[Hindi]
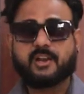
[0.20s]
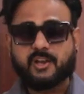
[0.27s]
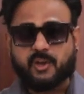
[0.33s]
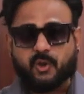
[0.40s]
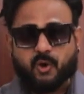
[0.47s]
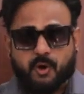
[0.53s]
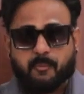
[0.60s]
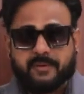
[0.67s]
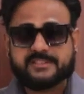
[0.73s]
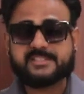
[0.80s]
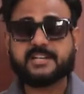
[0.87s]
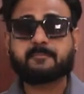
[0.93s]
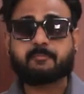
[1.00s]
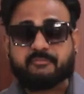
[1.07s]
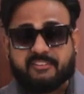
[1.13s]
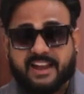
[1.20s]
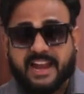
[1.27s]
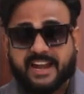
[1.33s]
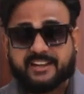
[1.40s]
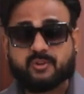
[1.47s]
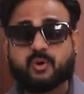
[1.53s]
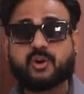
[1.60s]
लो बजट
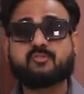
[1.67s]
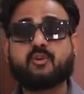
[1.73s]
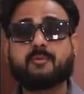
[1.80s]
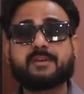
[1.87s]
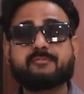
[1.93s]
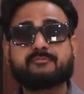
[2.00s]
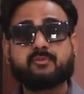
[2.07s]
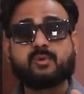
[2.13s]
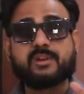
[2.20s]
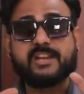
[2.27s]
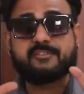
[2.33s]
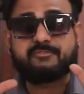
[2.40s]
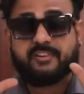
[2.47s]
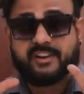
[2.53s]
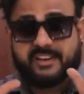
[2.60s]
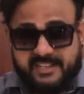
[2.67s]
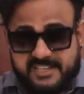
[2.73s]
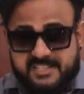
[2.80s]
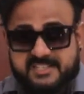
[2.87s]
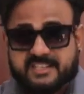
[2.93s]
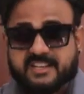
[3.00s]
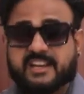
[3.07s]
फ्लैट और वो भी फुल्ली
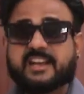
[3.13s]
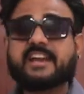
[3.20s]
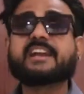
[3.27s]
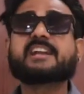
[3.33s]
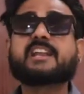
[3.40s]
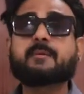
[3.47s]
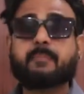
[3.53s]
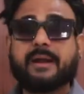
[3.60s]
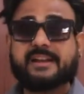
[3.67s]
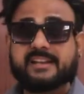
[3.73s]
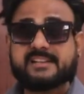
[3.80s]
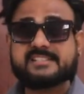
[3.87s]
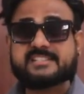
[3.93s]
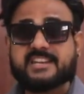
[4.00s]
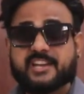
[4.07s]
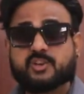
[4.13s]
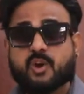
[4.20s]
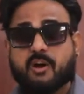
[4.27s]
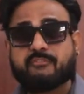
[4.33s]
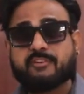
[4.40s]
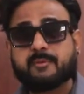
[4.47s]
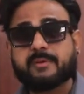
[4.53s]
फर्निश्ड इंडिपेंडेंस डे के
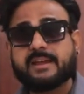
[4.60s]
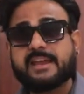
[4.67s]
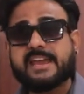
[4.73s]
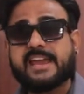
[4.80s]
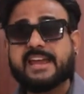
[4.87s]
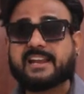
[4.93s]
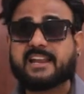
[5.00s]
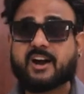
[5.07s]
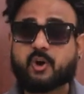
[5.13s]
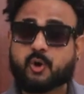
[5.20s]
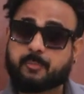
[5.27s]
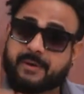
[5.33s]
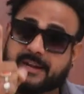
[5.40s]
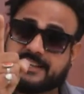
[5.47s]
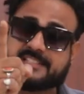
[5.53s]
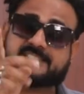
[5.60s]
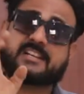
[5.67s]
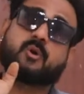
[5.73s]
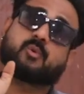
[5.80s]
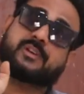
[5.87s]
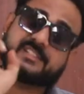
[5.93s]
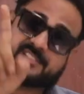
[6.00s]
ऑफर में एक लाख रुपए
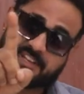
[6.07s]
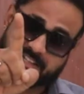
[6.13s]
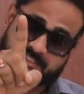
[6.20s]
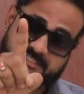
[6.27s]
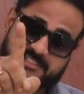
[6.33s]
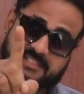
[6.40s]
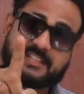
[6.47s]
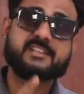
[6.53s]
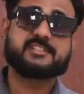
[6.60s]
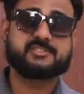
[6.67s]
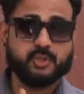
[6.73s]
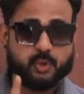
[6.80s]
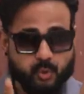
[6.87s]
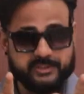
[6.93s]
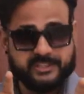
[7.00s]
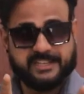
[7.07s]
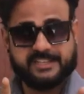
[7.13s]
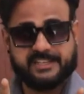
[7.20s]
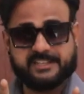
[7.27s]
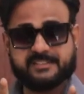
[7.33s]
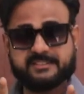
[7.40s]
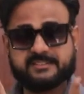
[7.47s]
डिस्काउंट के साथ जरूर
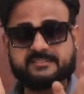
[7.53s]
देखिए